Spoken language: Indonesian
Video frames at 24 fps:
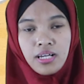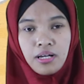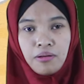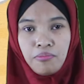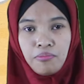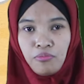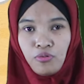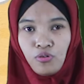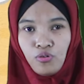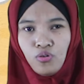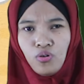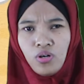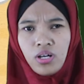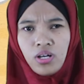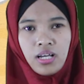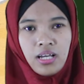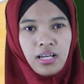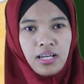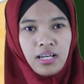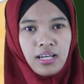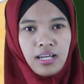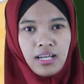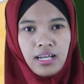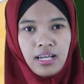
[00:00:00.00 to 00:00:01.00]
kamu
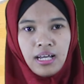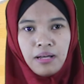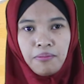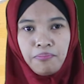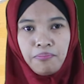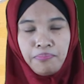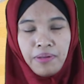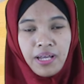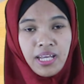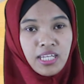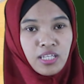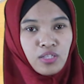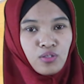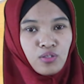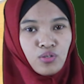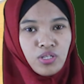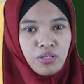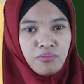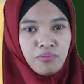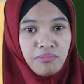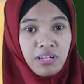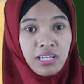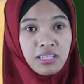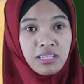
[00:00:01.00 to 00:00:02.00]
apa itu
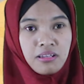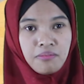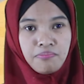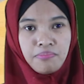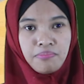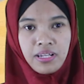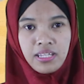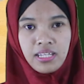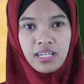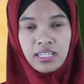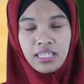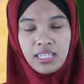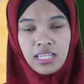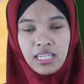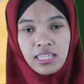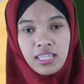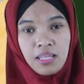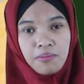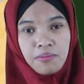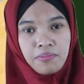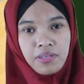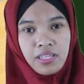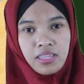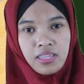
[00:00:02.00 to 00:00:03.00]
iman kepada
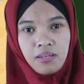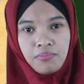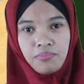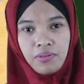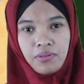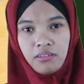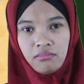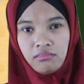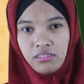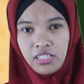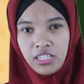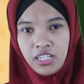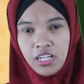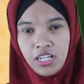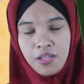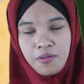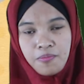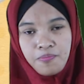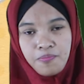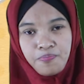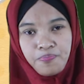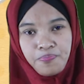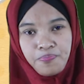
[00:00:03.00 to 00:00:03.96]
kitab-kitab Allah?